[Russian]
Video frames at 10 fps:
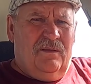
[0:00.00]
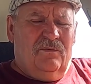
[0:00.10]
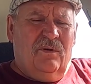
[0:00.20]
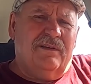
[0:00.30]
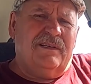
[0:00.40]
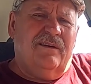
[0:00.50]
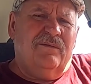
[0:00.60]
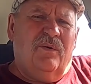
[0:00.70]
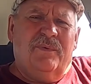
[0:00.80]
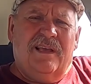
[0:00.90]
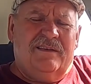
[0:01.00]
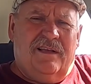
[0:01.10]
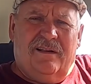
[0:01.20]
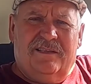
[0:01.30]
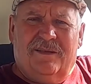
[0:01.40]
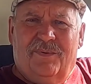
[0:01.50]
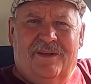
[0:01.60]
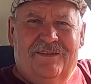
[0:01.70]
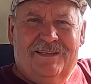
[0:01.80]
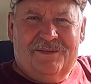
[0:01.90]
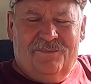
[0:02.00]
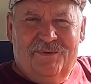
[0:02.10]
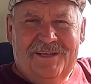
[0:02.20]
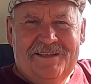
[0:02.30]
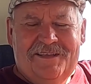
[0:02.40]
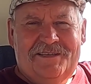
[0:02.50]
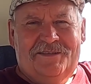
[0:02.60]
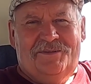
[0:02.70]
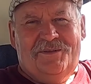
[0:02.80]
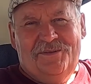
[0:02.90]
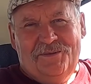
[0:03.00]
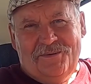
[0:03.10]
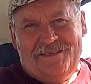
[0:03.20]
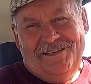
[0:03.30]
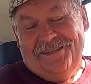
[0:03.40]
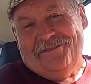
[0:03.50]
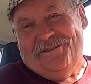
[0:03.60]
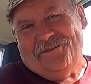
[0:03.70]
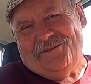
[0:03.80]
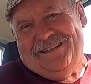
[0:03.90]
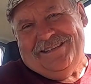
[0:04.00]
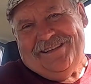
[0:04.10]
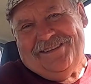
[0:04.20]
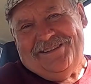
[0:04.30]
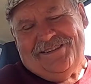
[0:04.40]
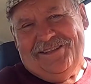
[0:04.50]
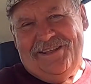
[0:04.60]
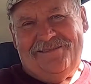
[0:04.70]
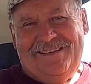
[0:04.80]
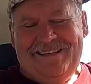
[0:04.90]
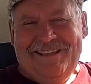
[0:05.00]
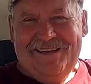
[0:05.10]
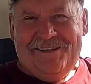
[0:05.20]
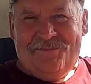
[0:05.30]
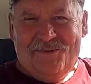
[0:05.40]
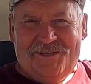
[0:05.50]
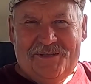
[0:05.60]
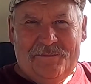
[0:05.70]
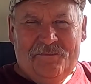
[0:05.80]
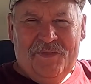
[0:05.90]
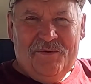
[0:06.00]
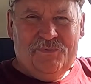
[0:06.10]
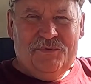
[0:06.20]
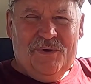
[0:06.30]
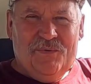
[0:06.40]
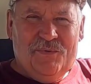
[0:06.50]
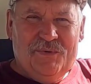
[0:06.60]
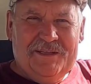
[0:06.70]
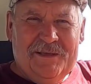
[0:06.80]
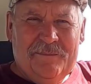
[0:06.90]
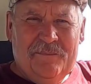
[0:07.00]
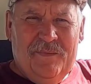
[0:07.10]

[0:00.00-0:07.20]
Но ну, в основном я старался правила соблюдать, ездил 90, этого тоже достаточно. Главное, доехать можно куда угодно.